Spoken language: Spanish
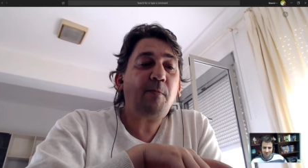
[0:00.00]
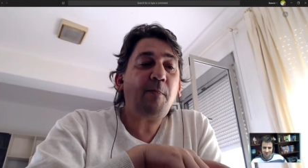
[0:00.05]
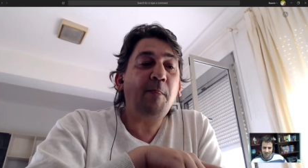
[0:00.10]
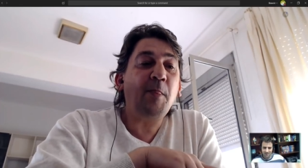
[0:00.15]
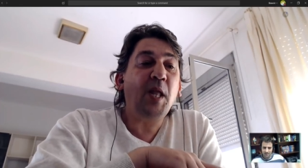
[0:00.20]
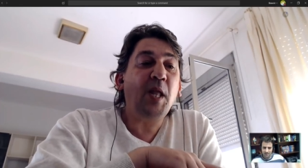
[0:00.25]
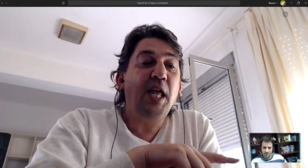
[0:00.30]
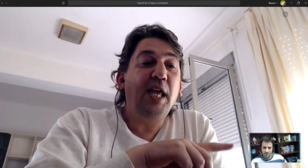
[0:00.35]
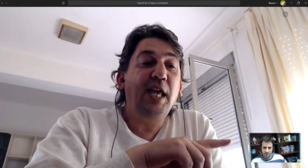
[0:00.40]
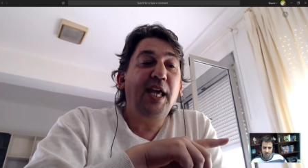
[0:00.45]

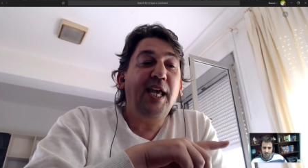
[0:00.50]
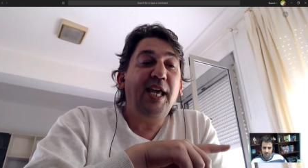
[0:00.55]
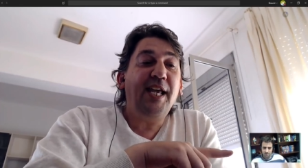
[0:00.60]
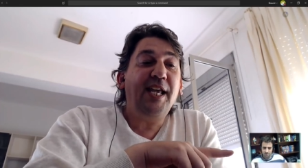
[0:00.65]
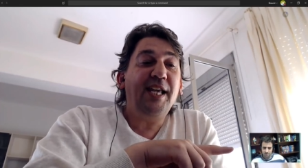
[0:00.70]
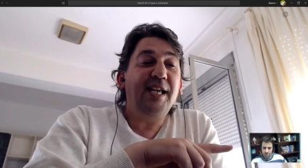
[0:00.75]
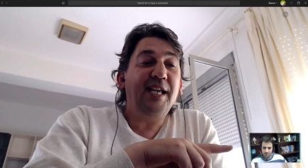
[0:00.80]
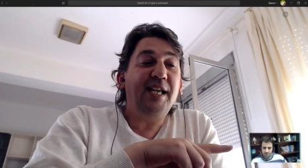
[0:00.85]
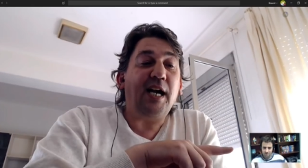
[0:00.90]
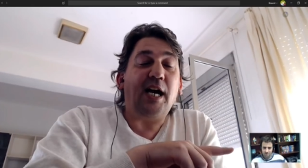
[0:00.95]
Así.
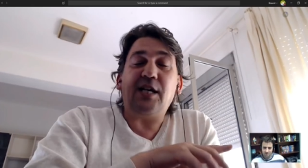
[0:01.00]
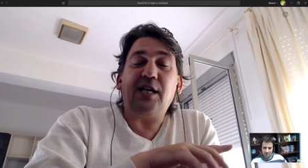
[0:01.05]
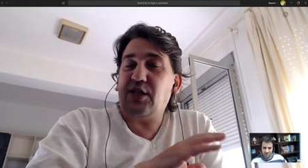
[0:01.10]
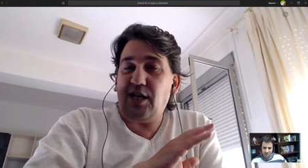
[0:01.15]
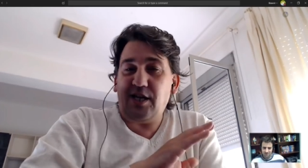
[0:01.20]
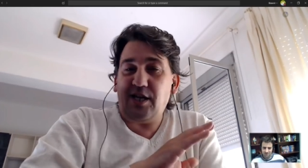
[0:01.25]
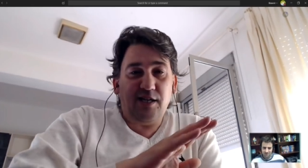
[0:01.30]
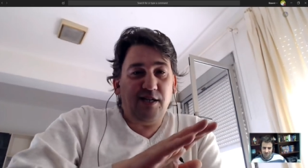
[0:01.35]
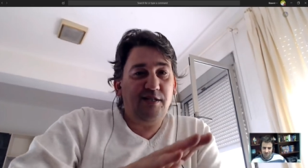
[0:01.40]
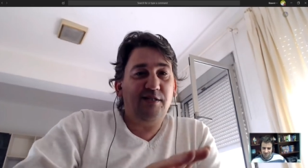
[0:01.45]
Ah,
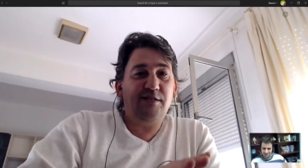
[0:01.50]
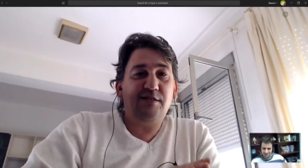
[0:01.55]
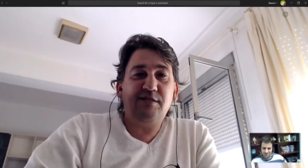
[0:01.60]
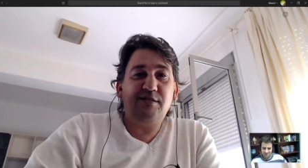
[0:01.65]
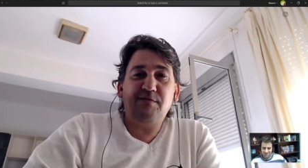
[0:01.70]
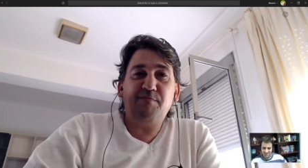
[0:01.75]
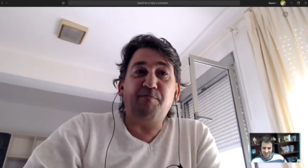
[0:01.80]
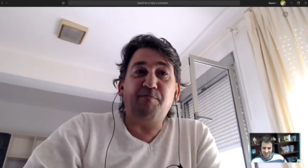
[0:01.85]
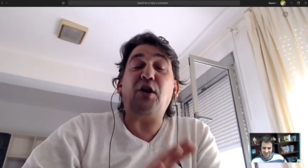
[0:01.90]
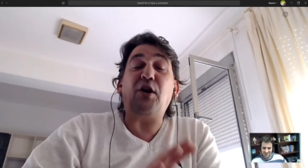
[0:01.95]
Así.
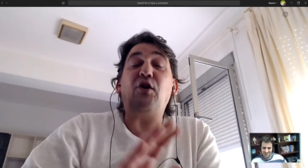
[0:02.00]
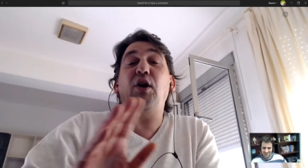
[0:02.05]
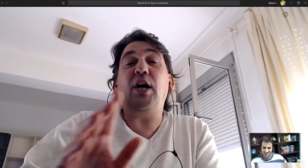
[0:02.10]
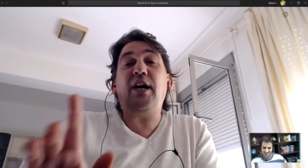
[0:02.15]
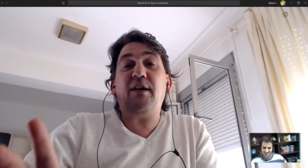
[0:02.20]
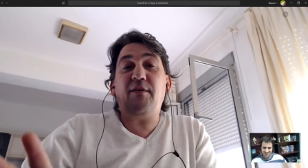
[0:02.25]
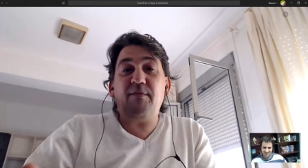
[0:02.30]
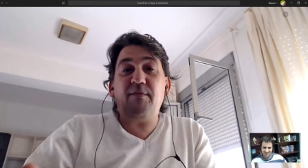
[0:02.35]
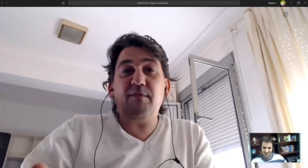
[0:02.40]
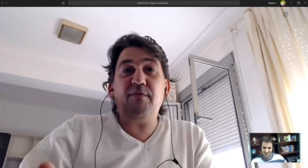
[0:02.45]
Pero,
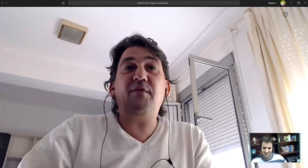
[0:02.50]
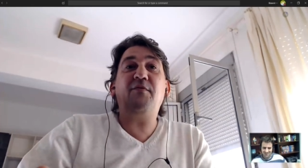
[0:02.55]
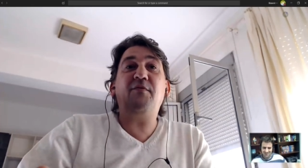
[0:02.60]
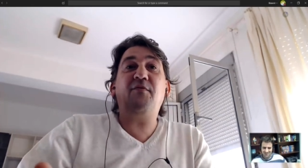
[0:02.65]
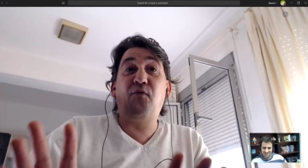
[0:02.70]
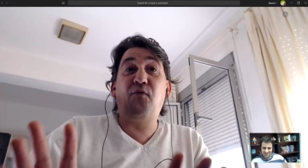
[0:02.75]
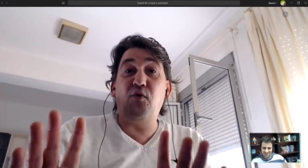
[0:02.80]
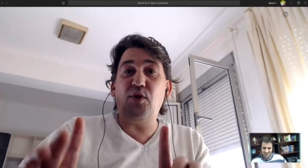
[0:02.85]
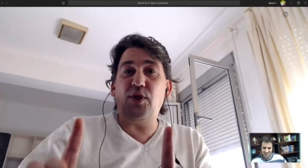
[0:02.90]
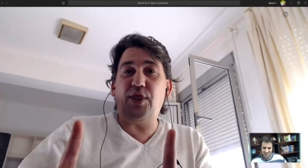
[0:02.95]
eh,
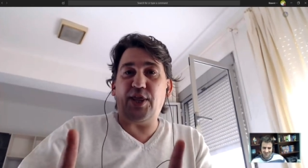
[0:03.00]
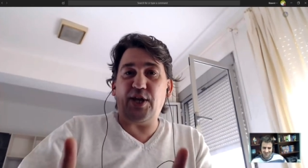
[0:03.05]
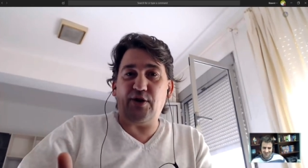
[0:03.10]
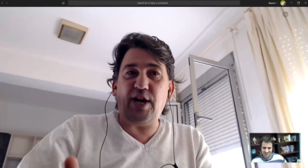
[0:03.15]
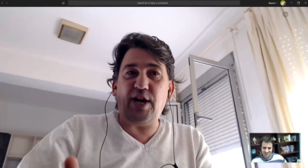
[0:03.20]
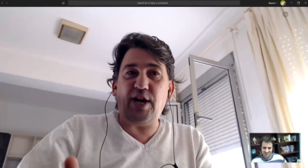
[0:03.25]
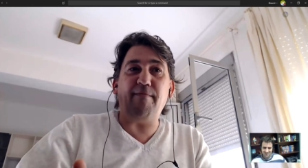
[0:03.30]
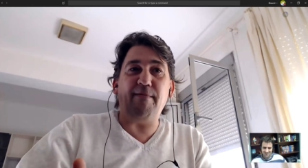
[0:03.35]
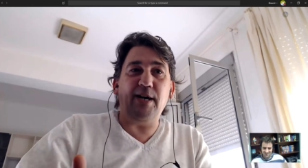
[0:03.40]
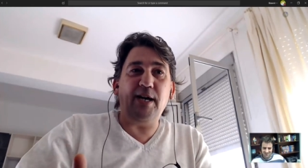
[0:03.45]

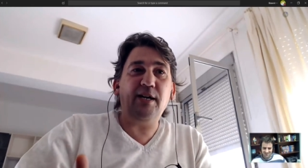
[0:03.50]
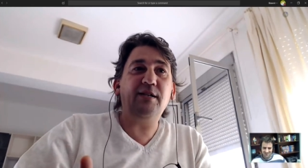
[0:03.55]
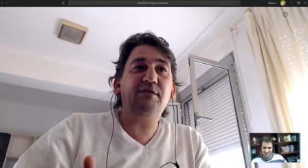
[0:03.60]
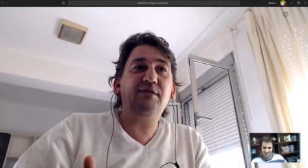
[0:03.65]
funcionaba.